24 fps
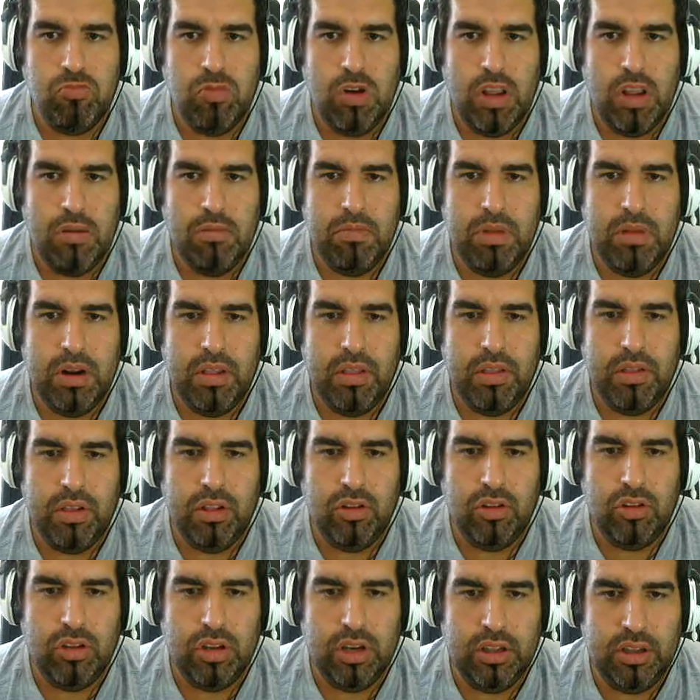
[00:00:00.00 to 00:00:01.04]
Una hembra
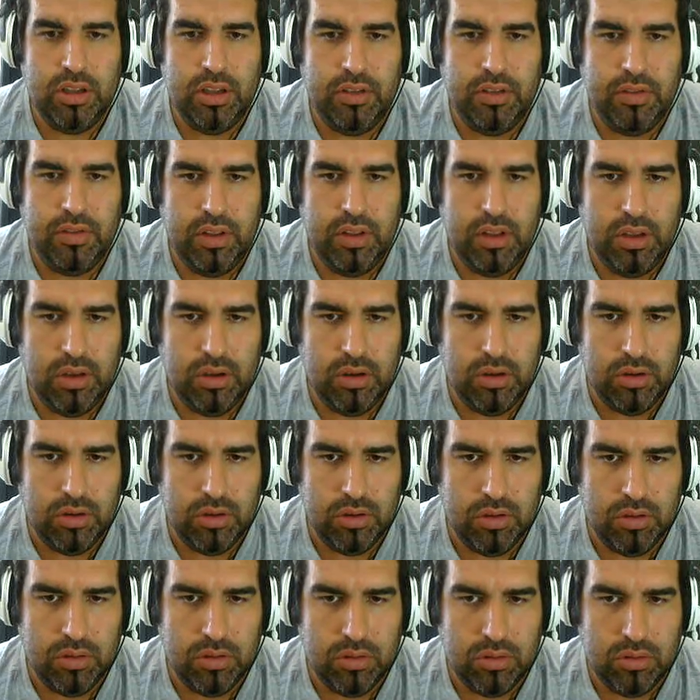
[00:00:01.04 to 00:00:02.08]

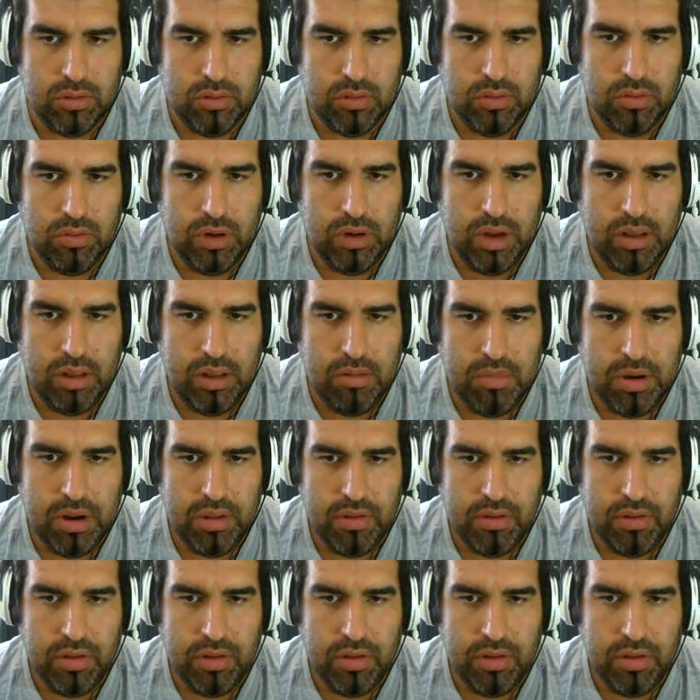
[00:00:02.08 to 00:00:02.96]
135. Una hembra